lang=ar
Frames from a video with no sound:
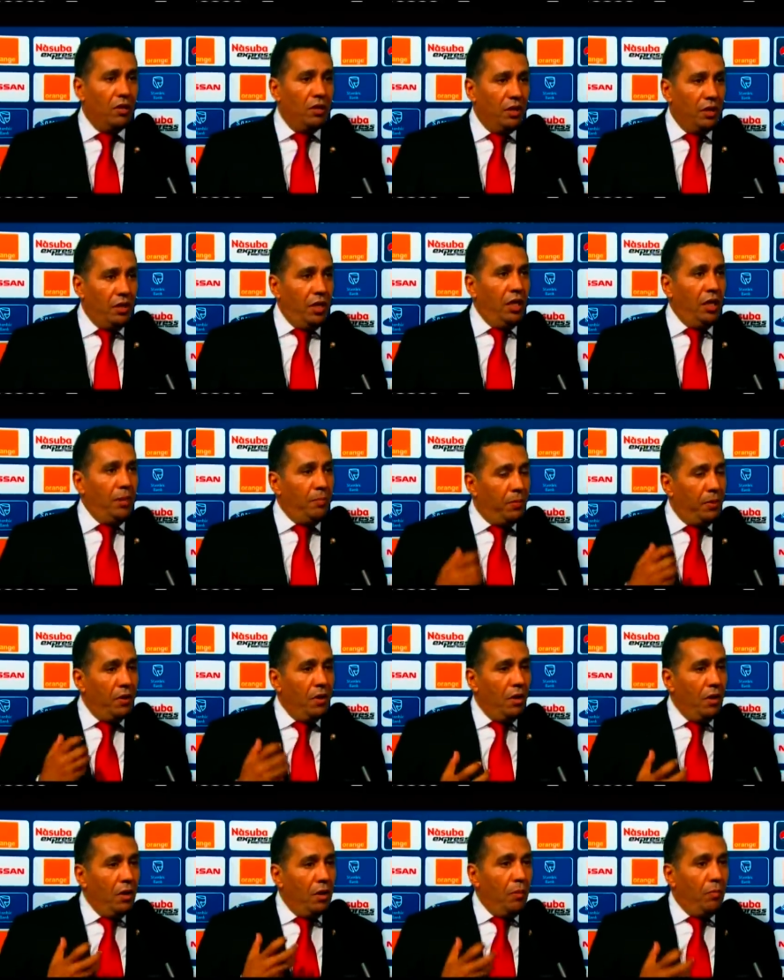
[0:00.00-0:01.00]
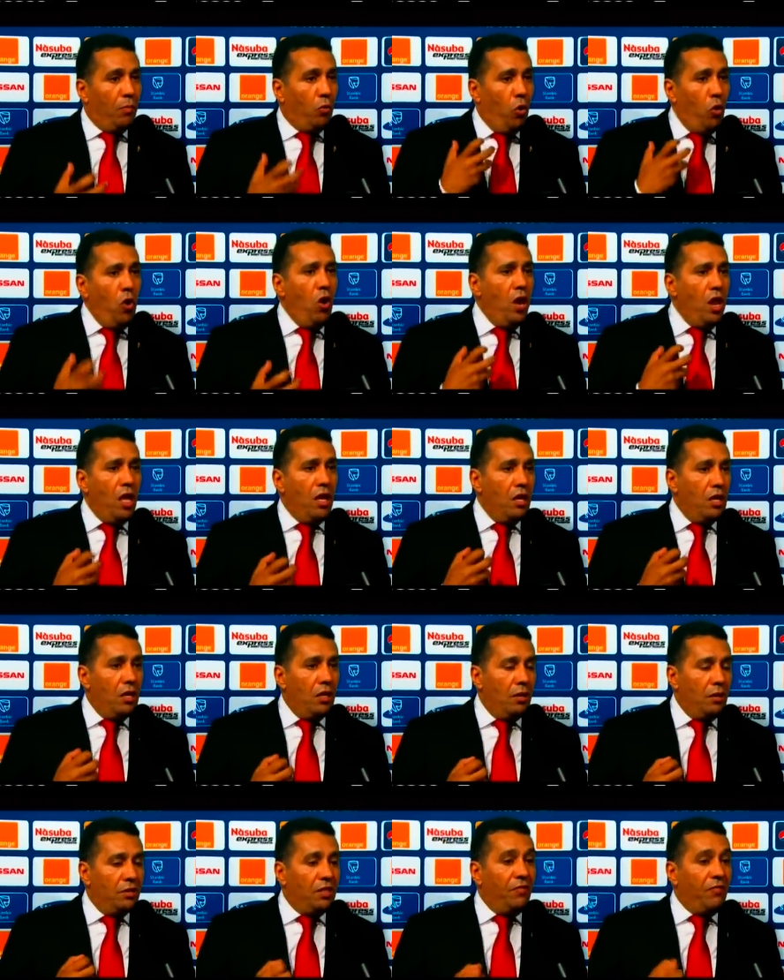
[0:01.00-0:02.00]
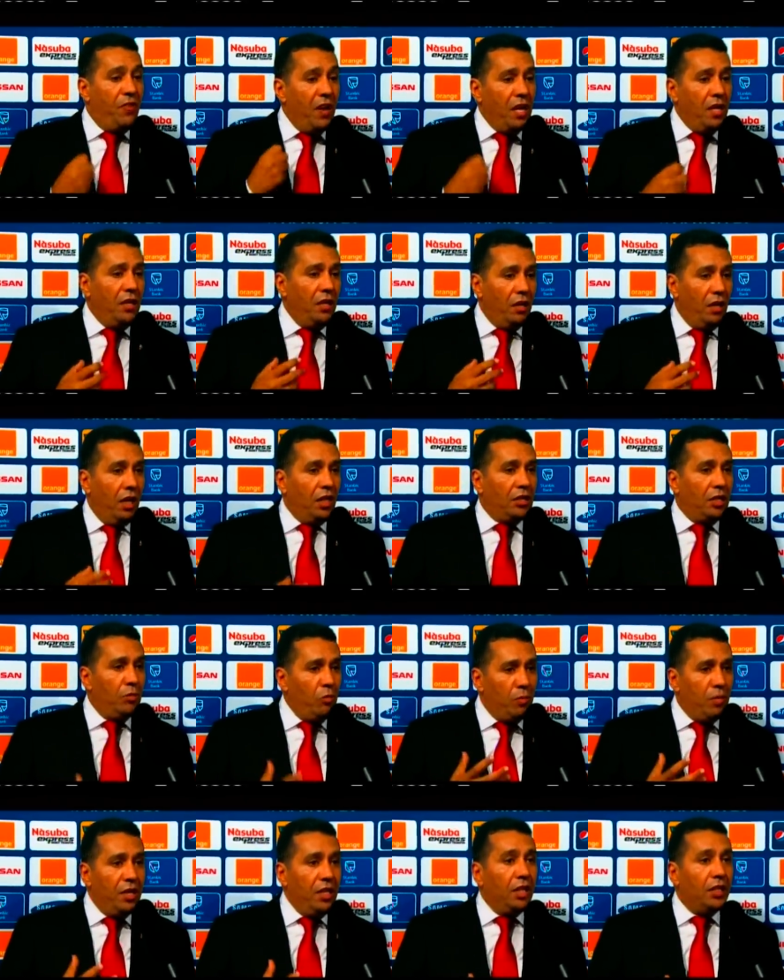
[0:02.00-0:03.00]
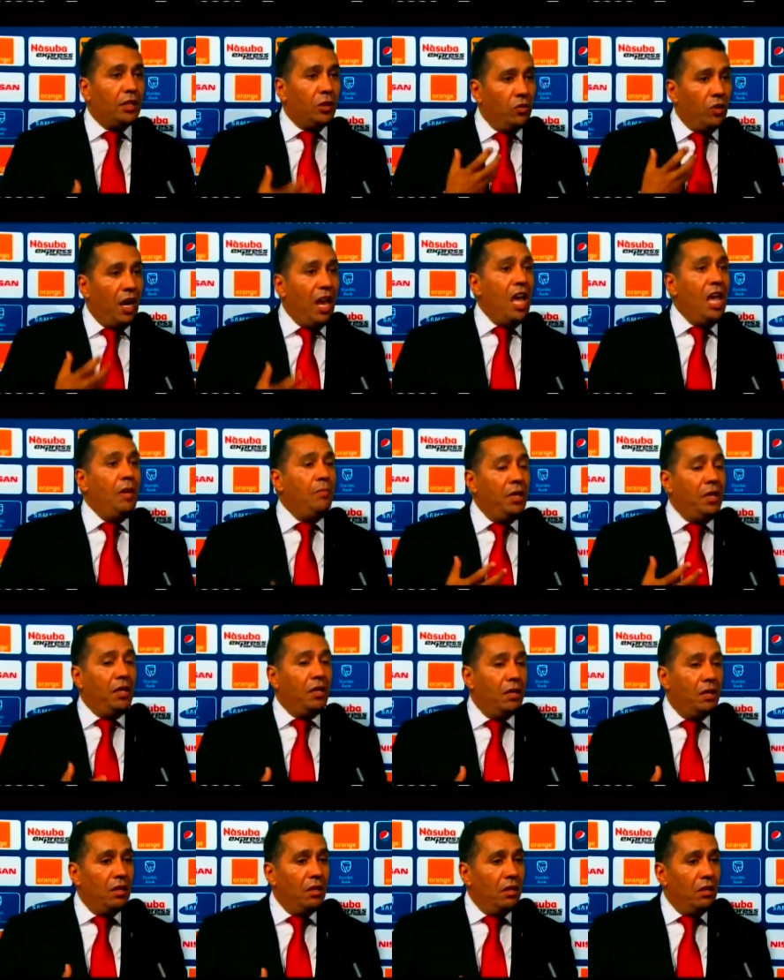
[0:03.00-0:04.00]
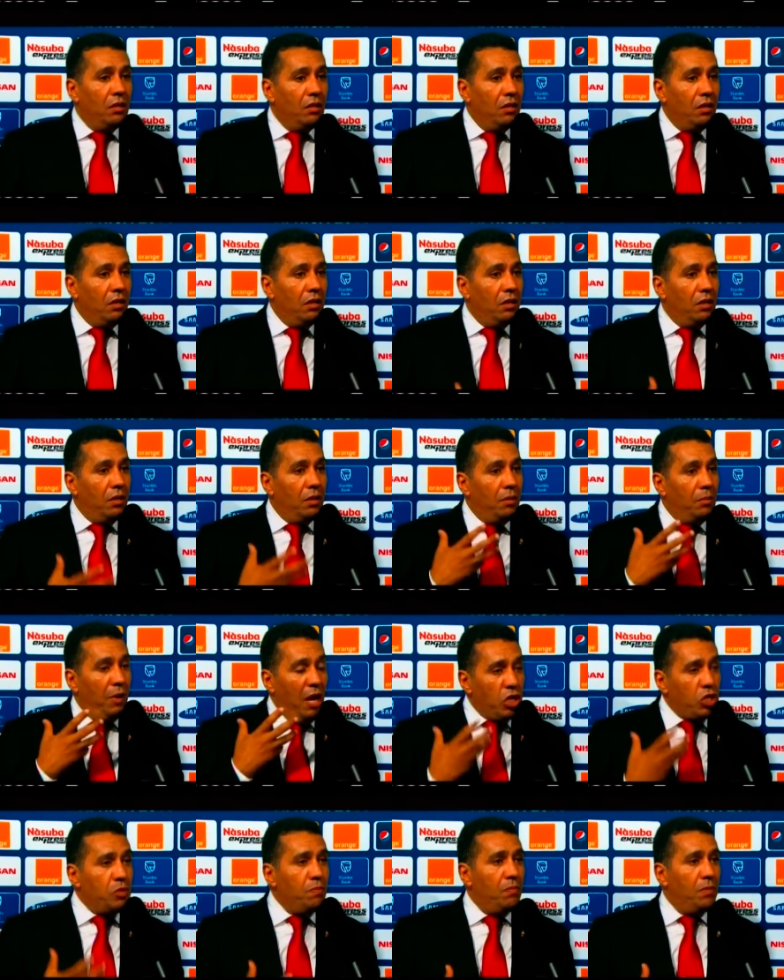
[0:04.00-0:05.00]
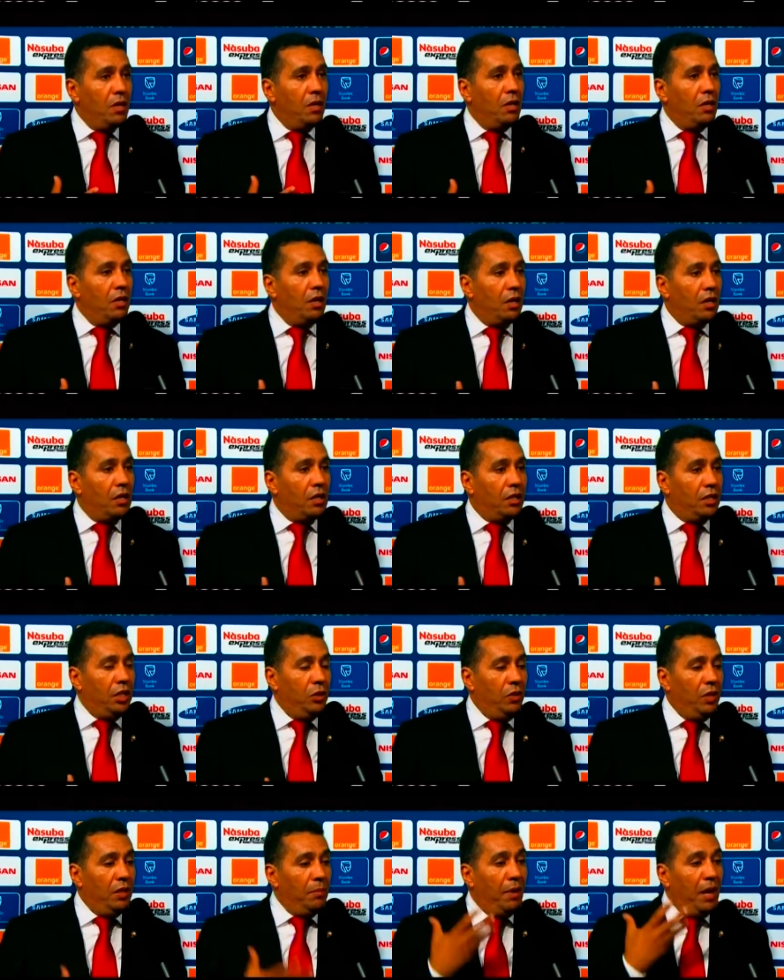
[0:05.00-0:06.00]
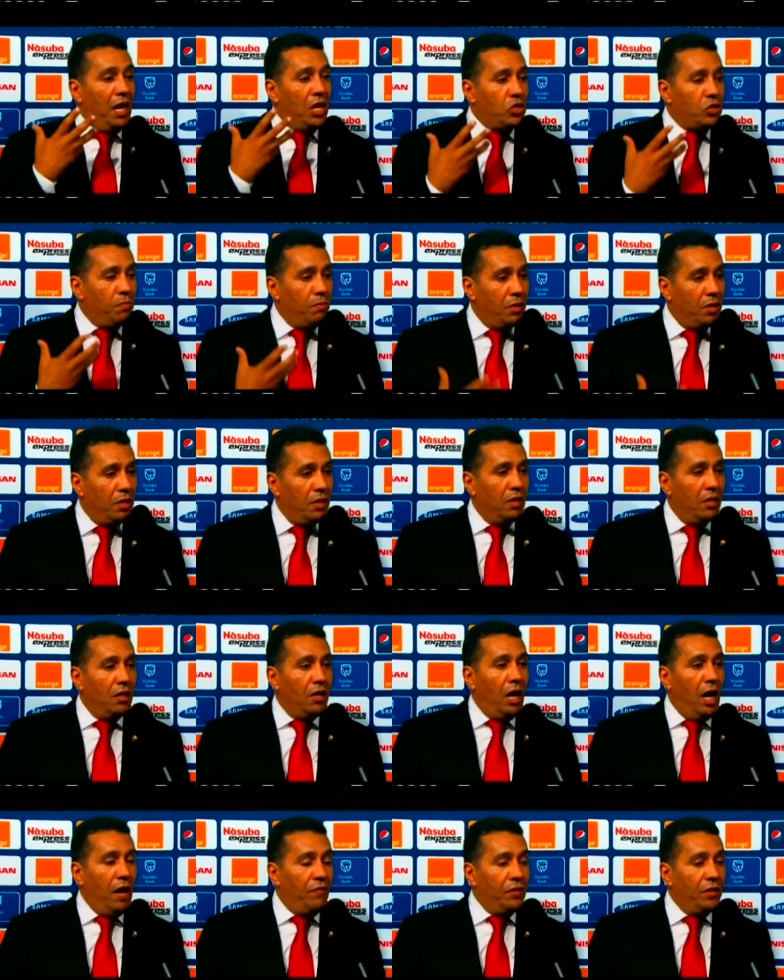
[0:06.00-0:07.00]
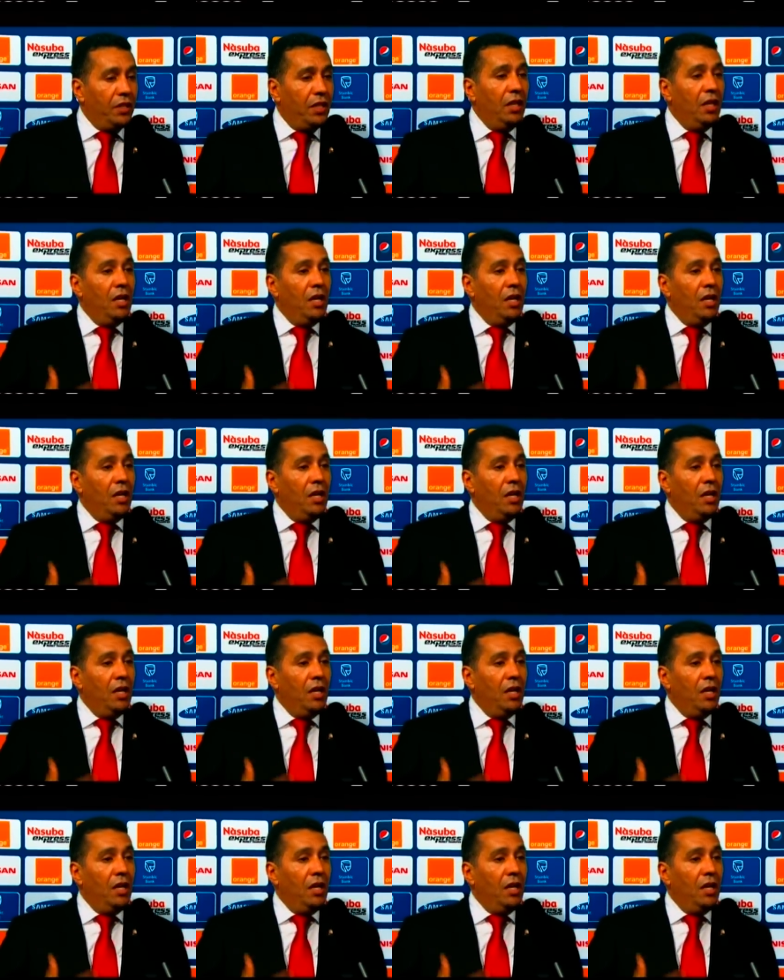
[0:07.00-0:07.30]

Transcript: يعني بكل تفاني حتى ممكن يعطيونا لاعبين آه، بحجم آه، قديوي بحجم آه، حفيظي